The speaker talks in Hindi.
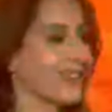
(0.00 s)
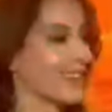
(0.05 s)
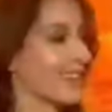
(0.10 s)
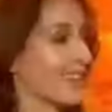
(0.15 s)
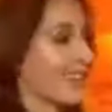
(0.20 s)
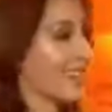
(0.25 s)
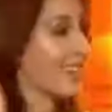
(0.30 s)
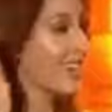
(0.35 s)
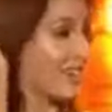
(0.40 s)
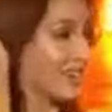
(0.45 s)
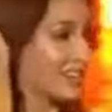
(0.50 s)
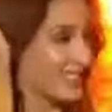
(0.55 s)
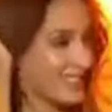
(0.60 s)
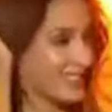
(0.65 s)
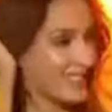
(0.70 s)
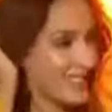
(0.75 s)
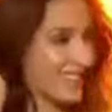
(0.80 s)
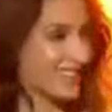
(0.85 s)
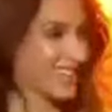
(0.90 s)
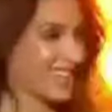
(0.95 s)
थी
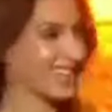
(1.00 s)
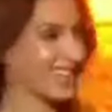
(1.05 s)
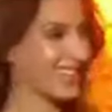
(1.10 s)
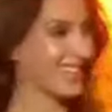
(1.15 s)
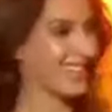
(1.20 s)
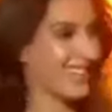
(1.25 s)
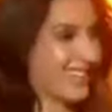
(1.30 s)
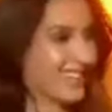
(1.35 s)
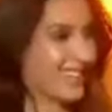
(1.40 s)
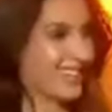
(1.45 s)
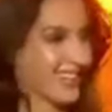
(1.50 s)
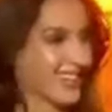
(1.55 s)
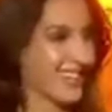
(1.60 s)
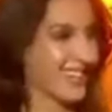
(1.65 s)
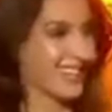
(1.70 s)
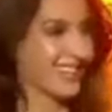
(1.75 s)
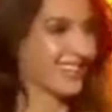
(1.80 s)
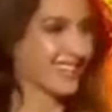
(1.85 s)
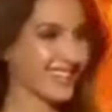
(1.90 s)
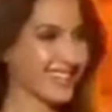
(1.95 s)
फिर भी वह
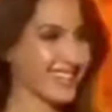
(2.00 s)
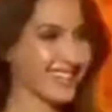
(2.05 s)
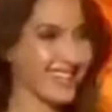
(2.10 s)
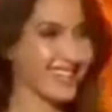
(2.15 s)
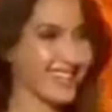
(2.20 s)
पॉपुलैरिटी के लिए